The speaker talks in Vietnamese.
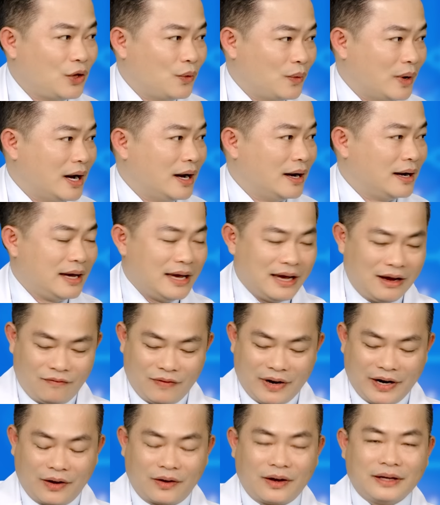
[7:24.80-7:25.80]
hơn,
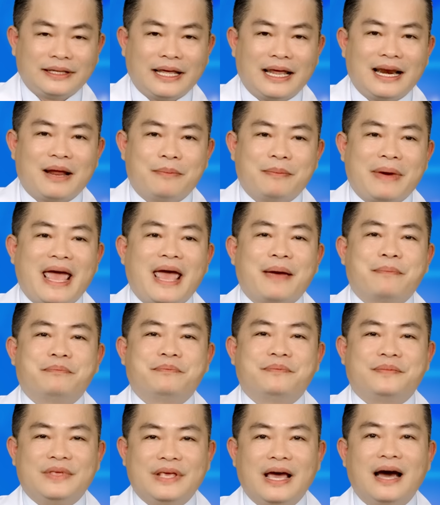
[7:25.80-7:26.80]
và nó có thể làm
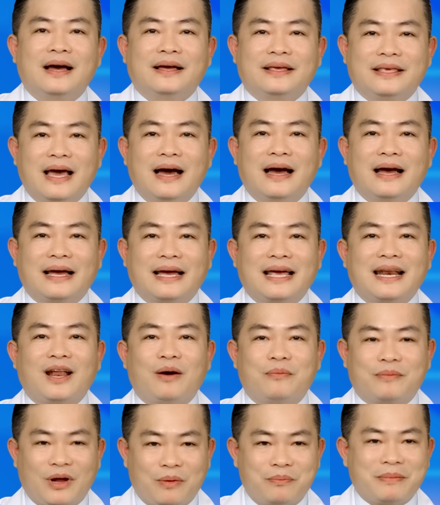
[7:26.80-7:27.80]
hẹp dần cái
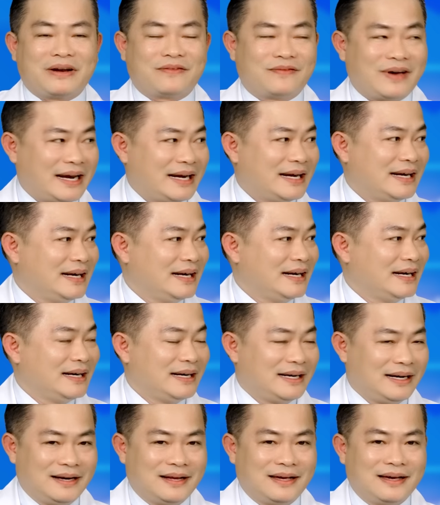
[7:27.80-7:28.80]
lòng động mạch vành
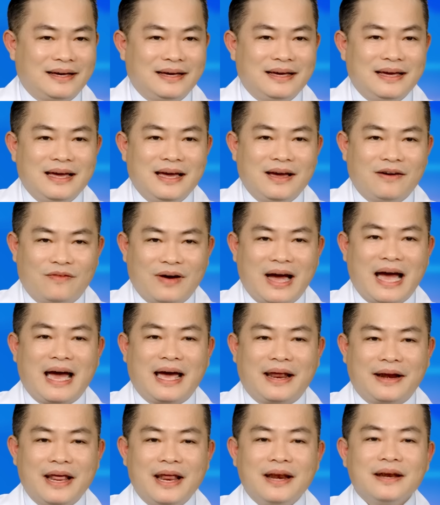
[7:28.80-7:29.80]
đó,
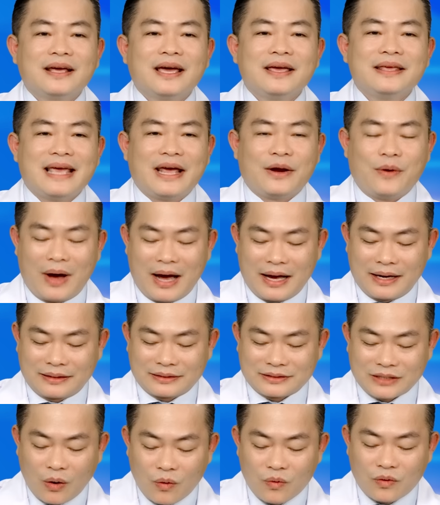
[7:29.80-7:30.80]
và đến cái giai đoạn
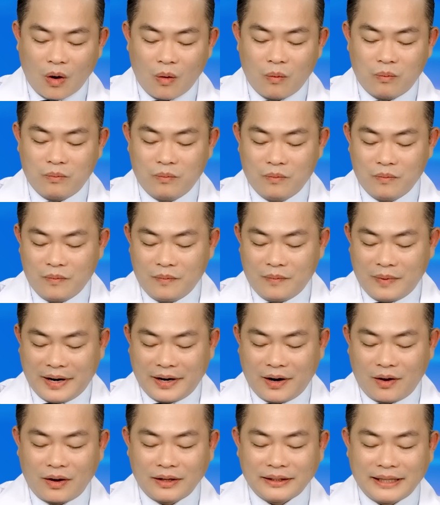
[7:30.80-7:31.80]
sau cùng
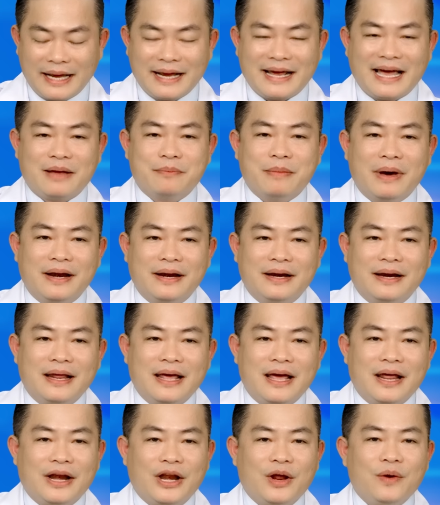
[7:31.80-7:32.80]
nó có thể gây bệnh
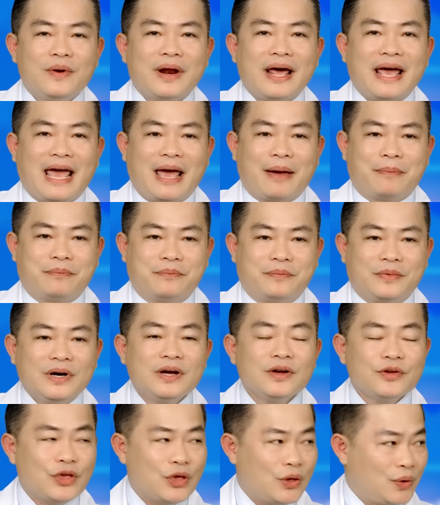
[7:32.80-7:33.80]
nếu nó hẹp
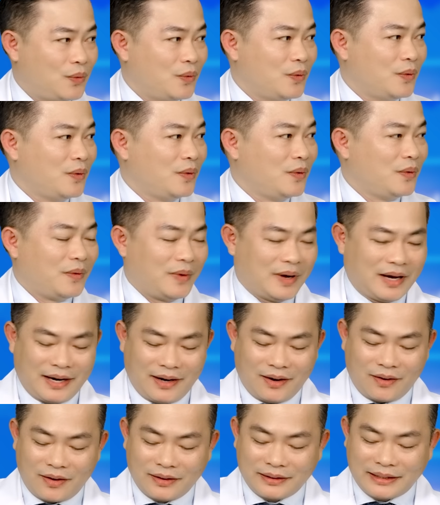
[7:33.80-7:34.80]
rất nhiều.
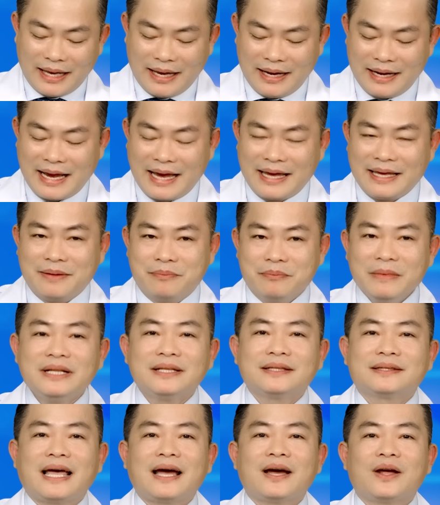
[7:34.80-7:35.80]
Nó có thể gây bít
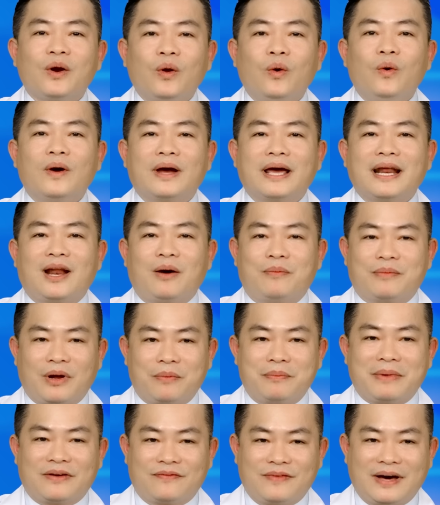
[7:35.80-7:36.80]
tắc luôn cái lòng
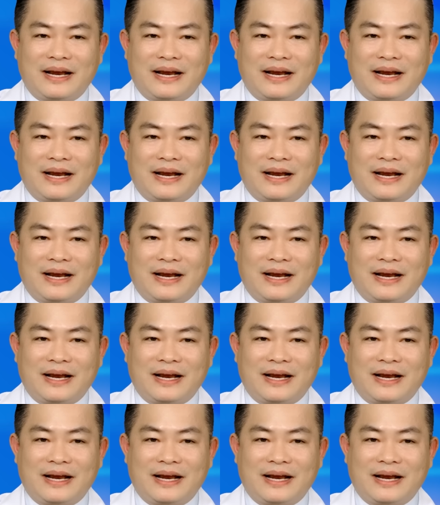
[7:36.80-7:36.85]
động mạch